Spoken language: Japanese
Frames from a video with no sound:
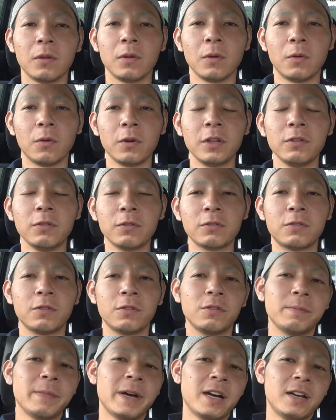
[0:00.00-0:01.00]
俺の
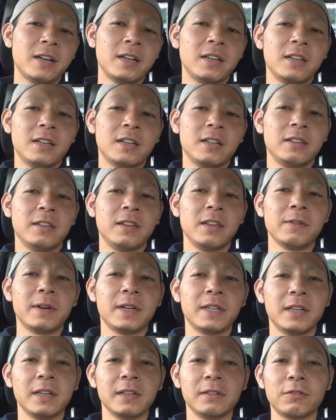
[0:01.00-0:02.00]
車ではな